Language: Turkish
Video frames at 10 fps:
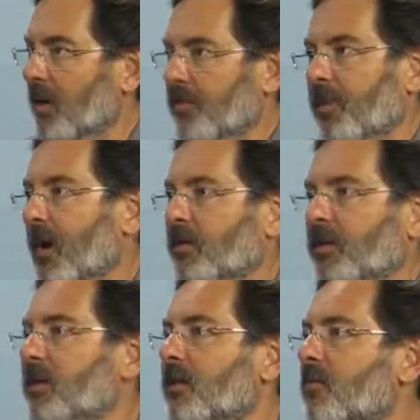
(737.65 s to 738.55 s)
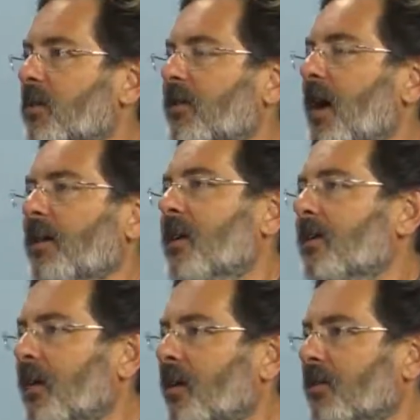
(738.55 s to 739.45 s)
Hep her şey stabil ve her
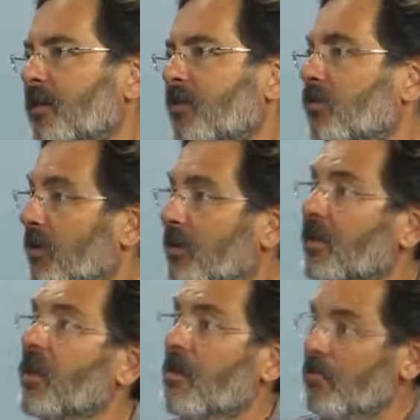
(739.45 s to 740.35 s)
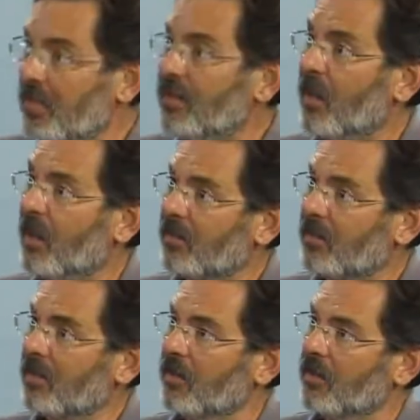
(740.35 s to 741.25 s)
yerde aynı değil. Dolayısıyla biz de
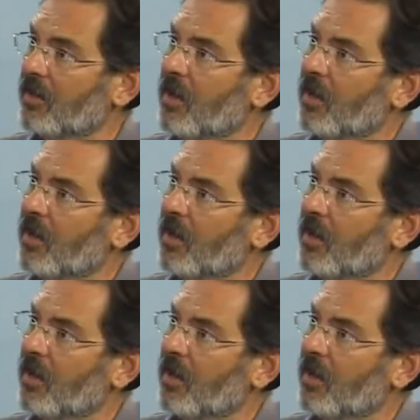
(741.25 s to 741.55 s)
aynı değiliz.